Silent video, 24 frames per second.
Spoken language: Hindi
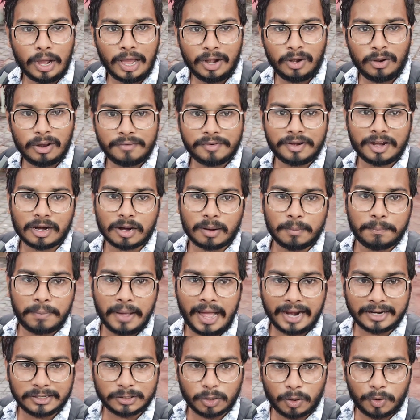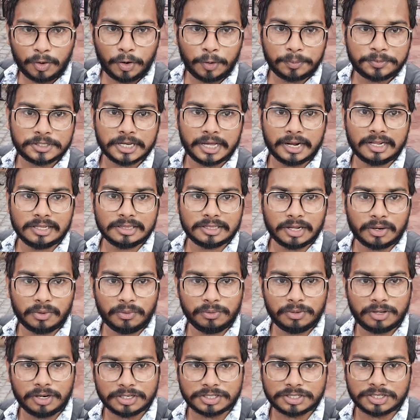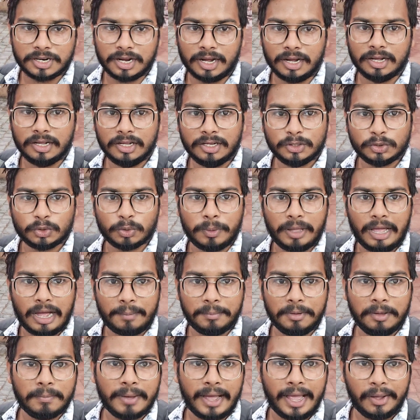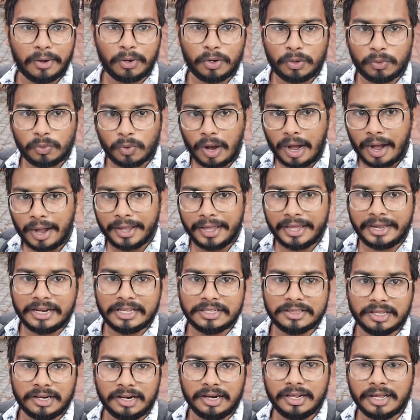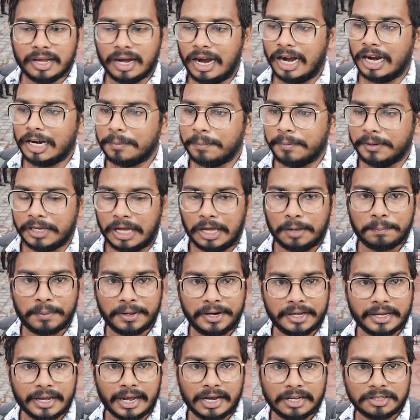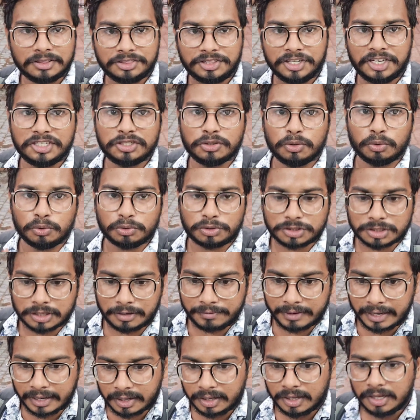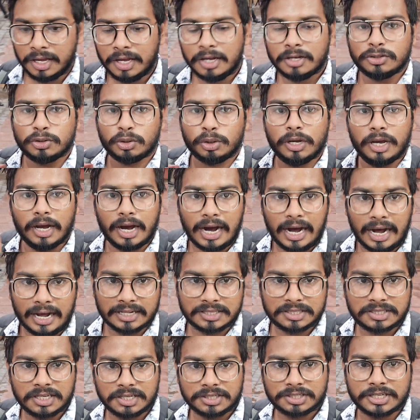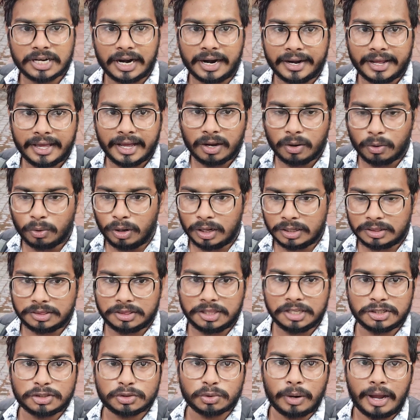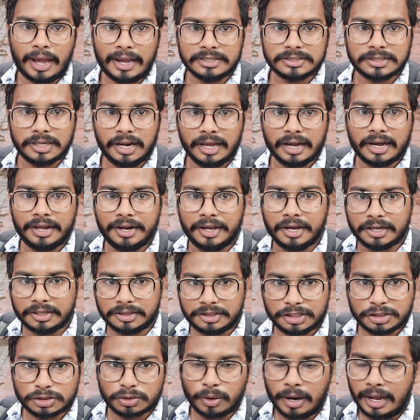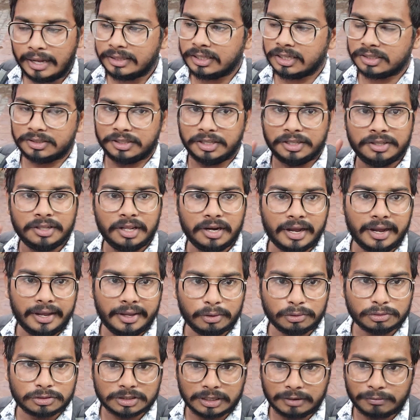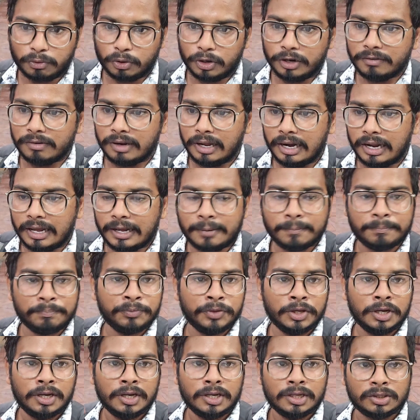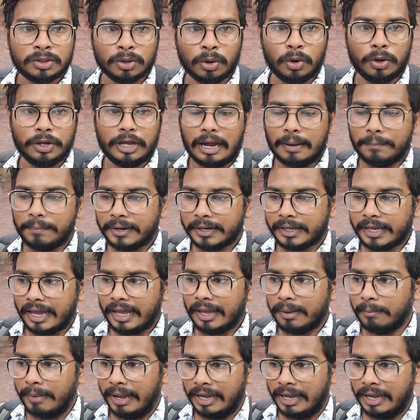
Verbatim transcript: हेलो एवरीवन वेलकम बैक टू यूट्यूब चैनल तरुण कृष्णा तो मैं अभी मैं आए हुए हूँ आई दिल्ली हाट में यहीं पर ही क्या है तीज उत्सव है जो कि आज से स्टार्ट है उनतीस जुलाई से लेकर इकतीस जुलाई तक तीन दिन का ये उत्सव होने वाला है तो यहाँ पर क्या है